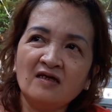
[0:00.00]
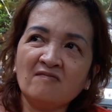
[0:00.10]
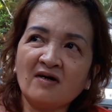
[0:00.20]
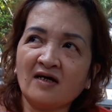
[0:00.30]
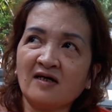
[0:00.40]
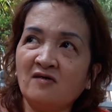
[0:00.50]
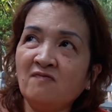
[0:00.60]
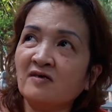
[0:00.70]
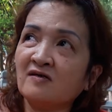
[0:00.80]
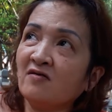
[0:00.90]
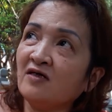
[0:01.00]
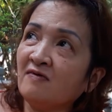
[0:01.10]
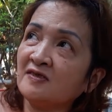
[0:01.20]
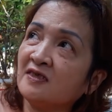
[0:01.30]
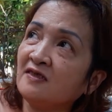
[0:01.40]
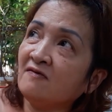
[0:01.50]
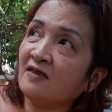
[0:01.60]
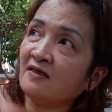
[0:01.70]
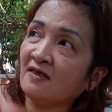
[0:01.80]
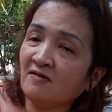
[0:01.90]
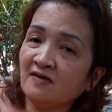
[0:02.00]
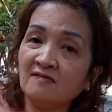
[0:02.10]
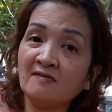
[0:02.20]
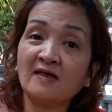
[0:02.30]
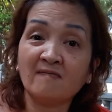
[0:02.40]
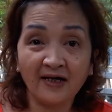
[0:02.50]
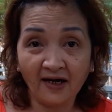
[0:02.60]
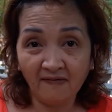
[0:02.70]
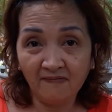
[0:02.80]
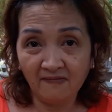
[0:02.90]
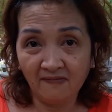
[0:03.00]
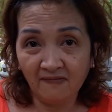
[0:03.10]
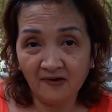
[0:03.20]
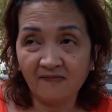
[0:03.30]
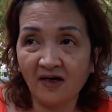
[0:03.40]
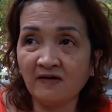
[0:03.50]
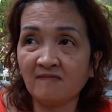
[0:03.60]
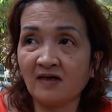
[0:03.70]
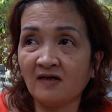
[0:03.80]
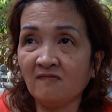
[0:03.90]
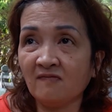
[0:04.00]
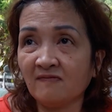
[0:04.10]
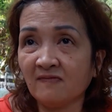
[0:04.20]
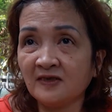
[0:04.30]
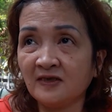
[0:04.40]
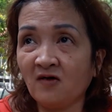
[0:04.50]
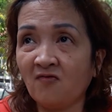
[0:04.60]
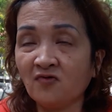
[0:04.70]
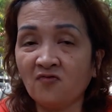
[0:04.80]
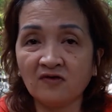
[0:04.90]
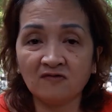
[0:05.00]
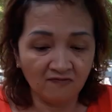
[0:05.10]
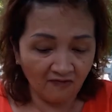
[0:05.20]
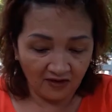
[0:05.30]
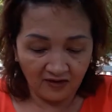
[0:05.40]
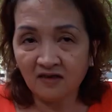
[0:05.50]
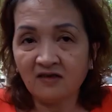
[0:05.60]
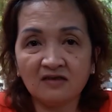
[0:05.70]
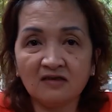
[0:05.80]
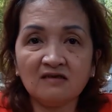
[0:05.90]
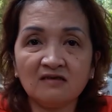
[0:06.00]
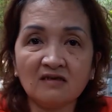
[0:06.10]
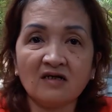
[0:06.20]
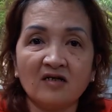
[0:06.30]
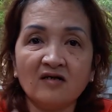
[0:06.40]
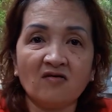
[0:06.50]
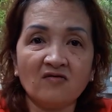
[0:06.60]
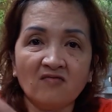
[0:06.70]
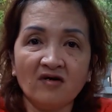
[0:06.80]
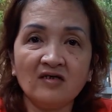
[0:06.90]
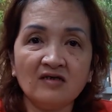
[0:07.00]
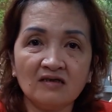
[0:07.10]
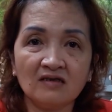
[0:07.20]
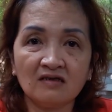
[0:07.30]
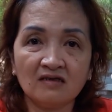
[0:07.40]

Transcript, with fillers: Nhưng mà lúc mình có đi bác sĩ về người ta nói chỉ bị trầm cảm, nhưng mà lúc mà bác sĩ cho uống thuốc thì nó về nó cởi đồ nó quăng hết.